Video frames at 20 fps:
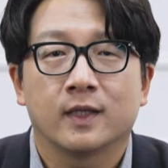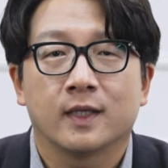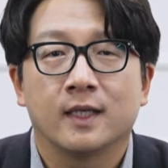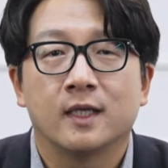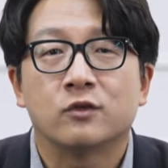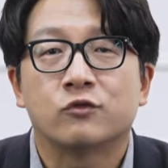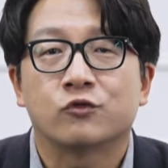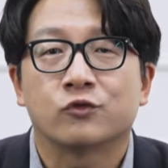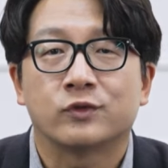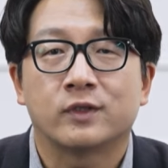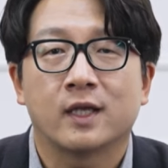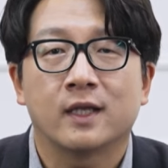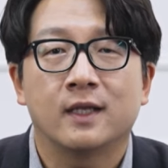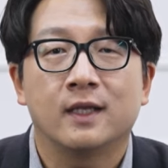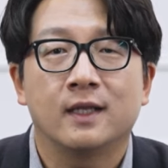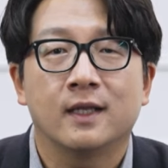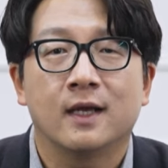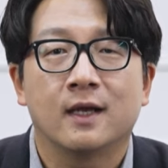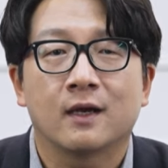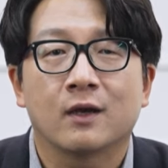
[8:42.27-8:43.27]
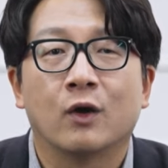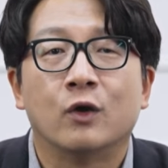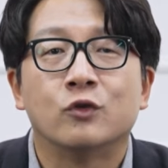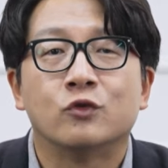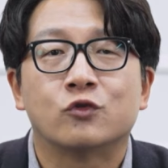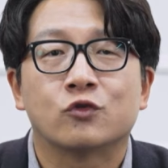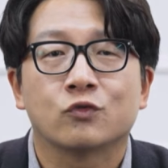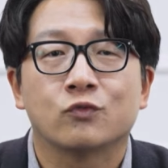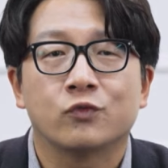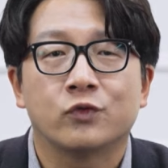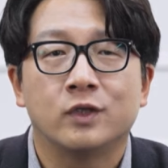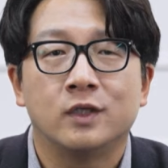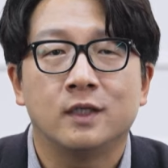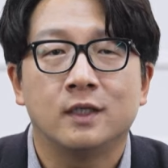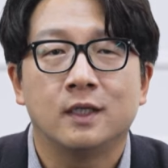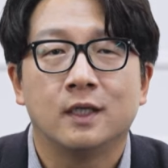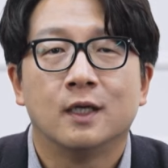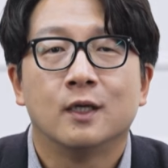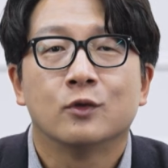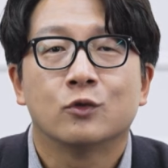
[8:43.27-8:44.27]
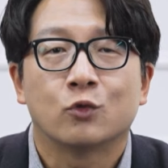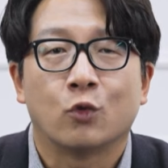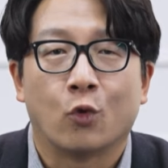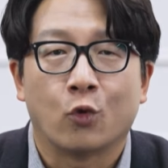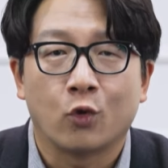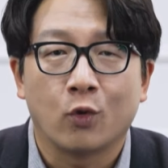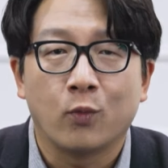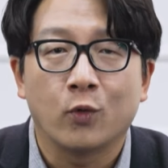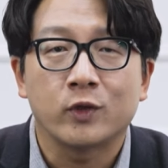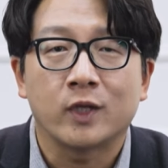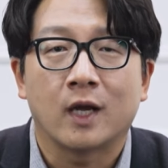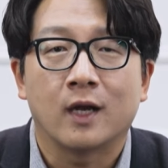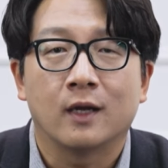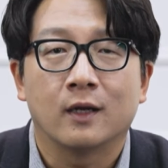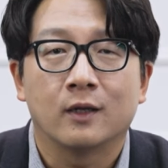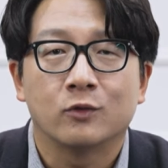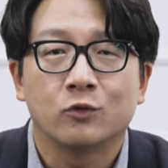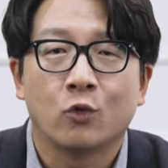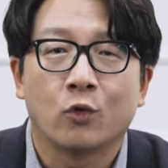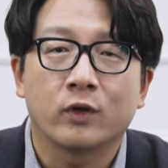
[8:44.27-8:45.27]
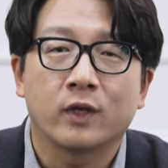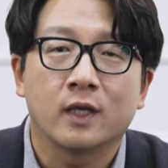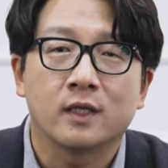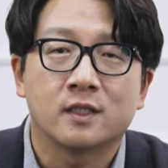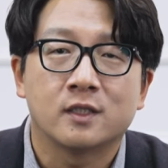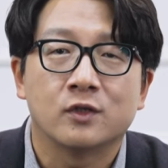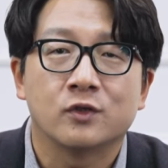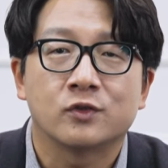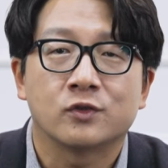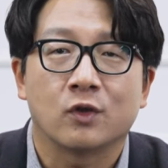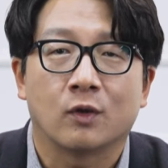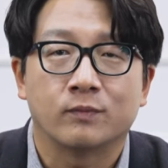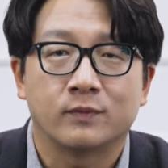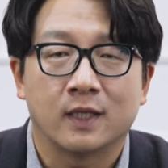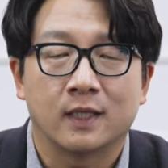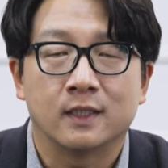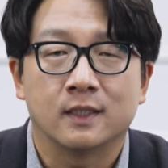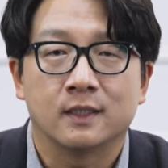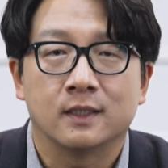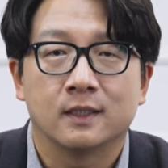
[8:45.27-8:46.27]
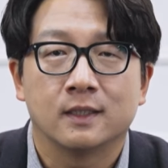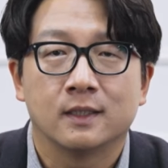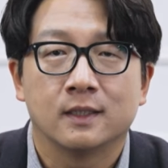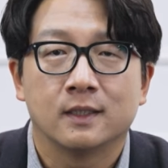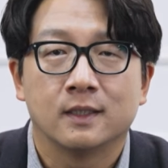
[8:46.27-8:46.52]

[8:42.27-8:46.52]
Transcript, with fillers: 이 주택이나 건축물을 도로보다 높게 지을 수 없다는